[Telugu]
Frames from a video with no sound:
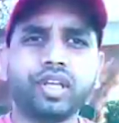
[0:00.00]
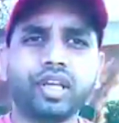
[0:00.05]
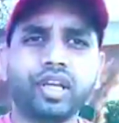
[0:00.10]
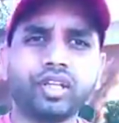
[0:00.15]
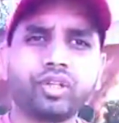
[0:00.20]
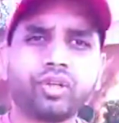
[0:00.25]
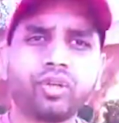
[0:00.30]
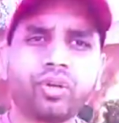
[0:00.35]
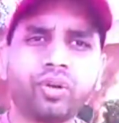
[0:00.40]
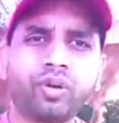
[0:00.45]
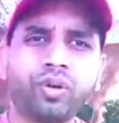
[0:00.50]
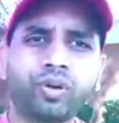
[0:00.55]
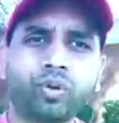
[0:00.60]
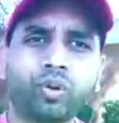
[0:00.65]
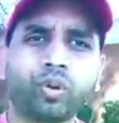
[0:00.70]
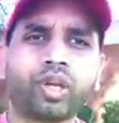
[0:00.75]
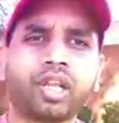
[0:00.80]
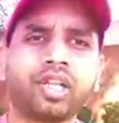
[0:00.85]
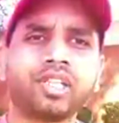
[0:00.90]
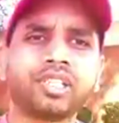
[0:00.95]
ఏదో
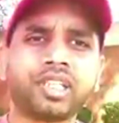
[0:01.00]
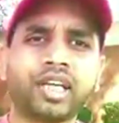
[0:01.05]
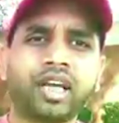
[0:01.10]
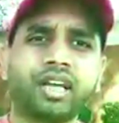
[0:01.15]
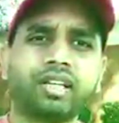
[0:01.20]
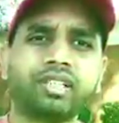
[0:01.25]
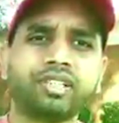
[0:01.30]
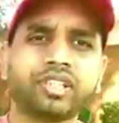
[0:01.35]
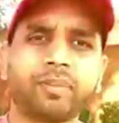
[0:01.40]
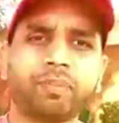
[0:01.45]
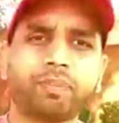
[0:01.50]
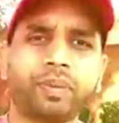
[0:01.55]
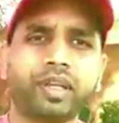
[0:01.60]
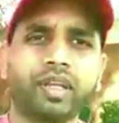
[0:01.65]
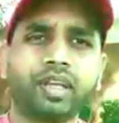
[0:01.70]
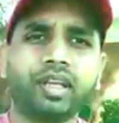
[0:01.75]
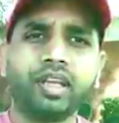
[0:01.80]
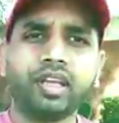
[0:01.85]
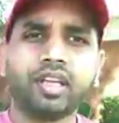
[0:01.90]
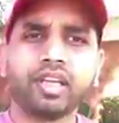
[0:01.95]
కుట్రలు చేయాలని చెప్పి
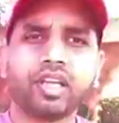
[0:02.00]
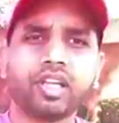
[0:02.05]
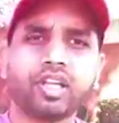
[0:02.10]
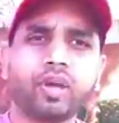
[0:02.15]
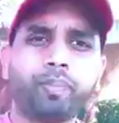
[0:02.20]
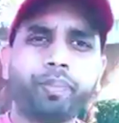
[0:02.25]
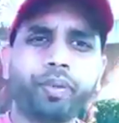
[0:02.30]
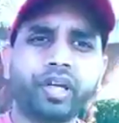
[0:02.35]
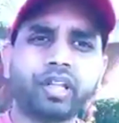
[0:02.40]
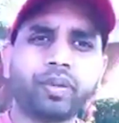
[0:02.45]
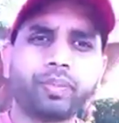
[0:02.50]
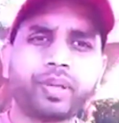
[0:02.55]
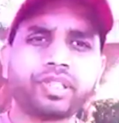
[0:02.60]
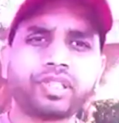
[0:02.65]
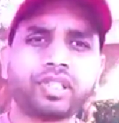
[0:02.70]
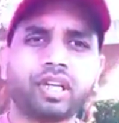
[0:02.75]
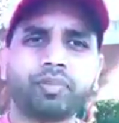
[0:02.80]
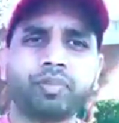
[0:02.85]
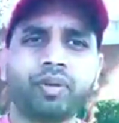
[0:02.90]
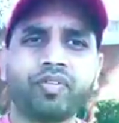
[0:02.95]
ఏదో పేద
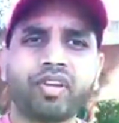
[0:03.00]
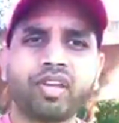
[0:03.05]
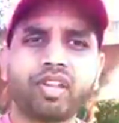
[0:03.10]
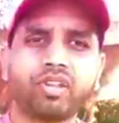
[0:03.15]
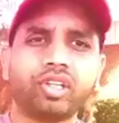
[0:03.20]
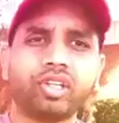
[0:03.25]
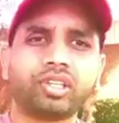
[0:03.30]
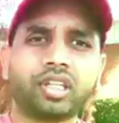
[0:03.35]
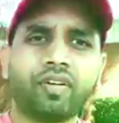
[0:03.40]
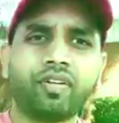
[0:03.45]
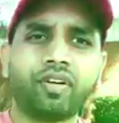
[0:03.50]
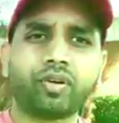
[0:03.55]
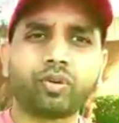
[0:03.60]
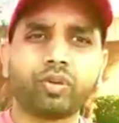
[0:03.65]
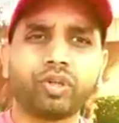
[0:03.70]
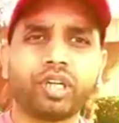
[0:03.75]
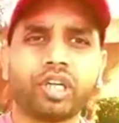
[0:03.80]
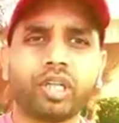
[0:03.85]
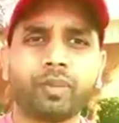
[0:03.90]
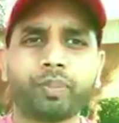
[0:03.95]
ప్రజలకు మేము ఏదో ఇద్దాం
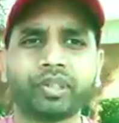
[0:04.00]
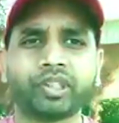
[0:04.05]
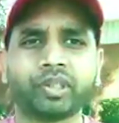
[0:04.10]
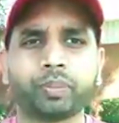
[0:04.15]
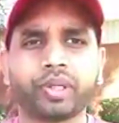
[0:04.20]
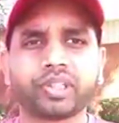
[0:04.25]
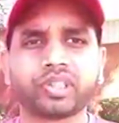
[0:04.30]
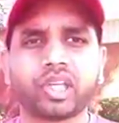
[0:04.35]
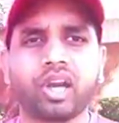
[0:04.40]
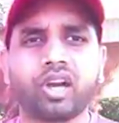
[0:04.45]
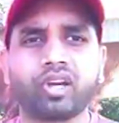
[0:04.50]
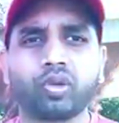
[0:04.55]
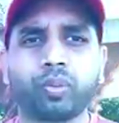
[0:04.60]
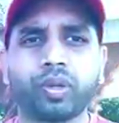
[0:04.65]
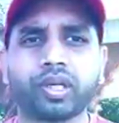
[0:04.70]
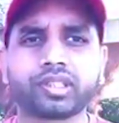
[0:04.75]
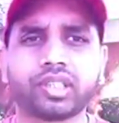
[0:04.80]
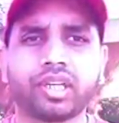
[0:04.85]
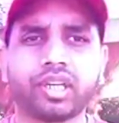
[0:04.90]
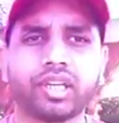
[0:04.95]
అనుకుంటుంటే ప్రతిపక్షాలు
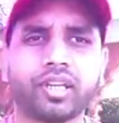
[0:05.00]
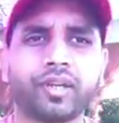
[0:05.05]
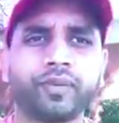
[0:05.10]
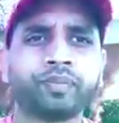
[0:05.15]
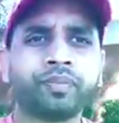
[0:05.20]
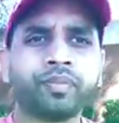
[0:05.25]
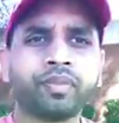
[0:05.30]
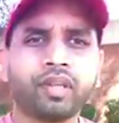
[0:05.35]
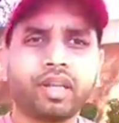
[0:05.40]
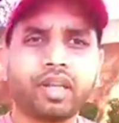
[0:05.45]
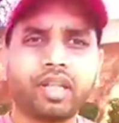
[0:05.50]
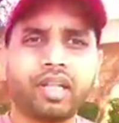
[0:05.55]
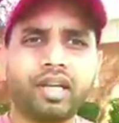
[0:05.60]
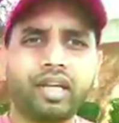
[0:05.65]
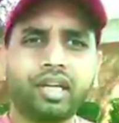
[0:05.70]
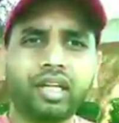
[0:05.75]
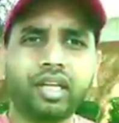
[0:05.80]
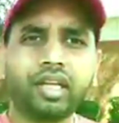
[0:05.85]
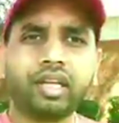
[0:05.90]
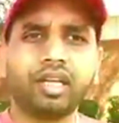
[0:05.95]
అడ్డుపడుతున్నాయి
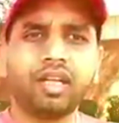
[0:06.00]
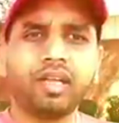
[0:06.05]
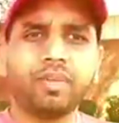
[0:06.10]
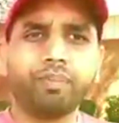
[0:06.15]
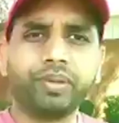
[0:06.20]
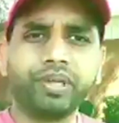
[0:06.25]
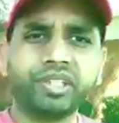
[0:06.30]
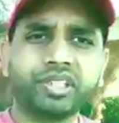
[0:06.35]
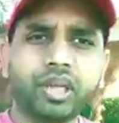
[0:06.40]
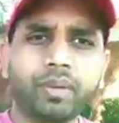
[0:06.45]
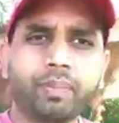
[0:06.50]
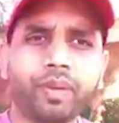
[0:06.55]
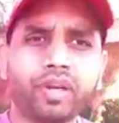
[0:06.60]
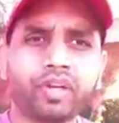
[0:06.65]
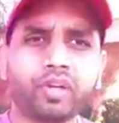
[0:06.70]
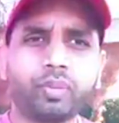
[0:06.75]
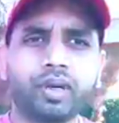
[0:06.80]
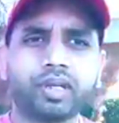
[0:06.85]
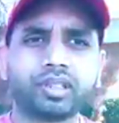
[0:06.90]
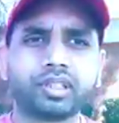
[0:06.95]
లేదంటే బీజేపీ
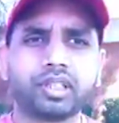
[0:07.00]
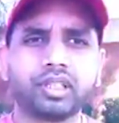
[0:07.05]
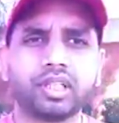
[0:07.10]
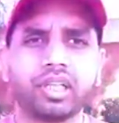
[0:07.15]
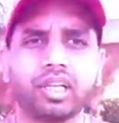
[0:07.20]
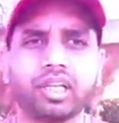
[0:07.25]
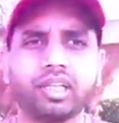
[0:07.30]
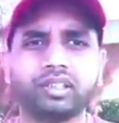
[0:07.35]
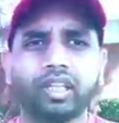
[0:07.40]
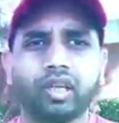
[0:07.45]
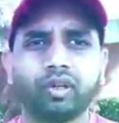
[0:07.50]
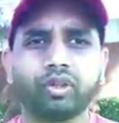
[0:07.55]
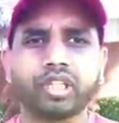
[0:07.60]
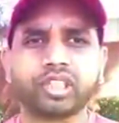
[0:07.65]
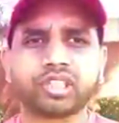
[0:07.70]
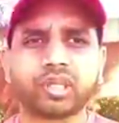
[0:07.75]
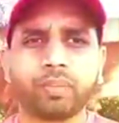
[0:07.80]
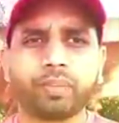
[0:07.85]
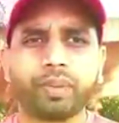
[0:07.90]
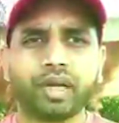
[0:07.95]
అడ్డుపడుతుంది లేదంటే
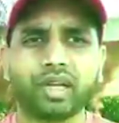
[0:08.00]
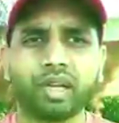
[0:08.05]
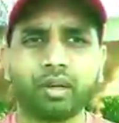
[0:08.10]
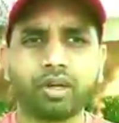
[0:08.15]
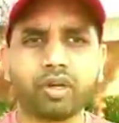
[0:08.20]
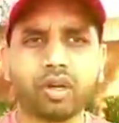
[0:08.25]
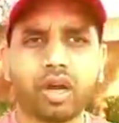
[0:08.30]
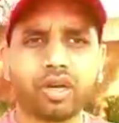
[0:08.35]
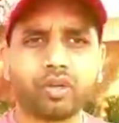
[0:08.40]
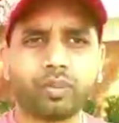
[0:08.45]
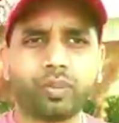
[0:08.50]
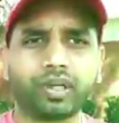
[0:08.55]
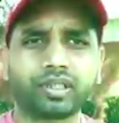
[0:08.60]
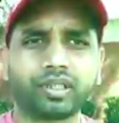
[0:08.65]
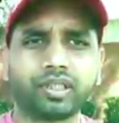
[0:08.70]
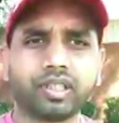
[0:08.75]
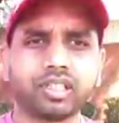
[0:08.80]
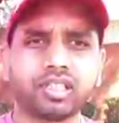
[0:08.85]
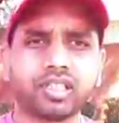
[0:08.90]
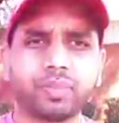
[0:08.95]
తెలుగుదేశం పార్టీ అడ్డు
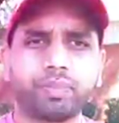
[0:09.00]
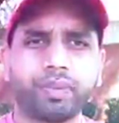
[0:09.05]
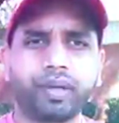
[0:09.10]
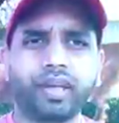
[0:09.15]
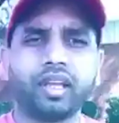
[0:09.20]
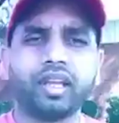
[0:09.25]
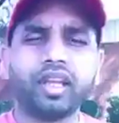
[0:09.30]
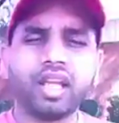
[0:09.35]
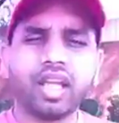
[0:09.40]
అడ్డుపడుతుందని చెప్పి